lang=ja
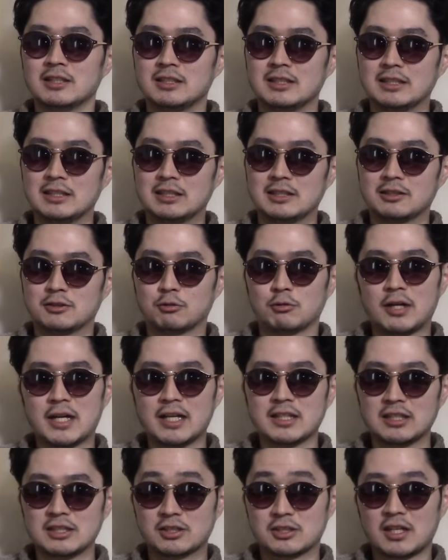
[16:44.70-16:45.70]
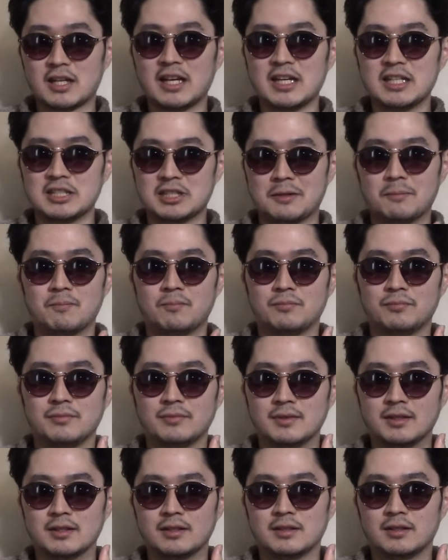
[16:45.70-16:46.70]
にストーカーなんてつかないじゃん、うん、
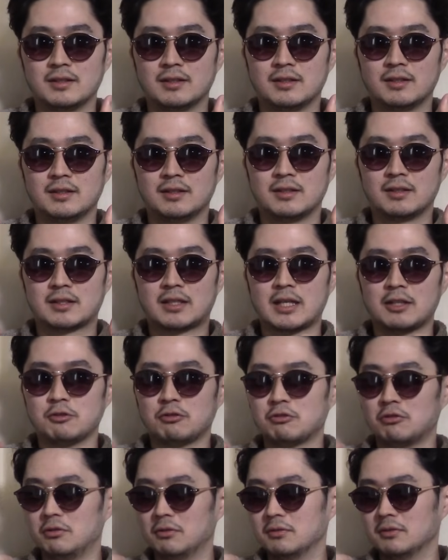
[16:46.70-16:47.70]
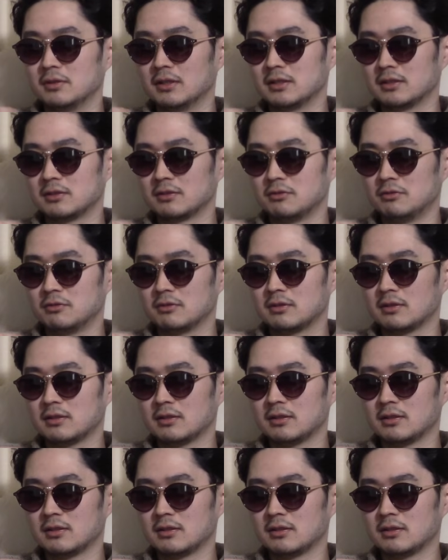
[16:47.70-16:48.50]
けどその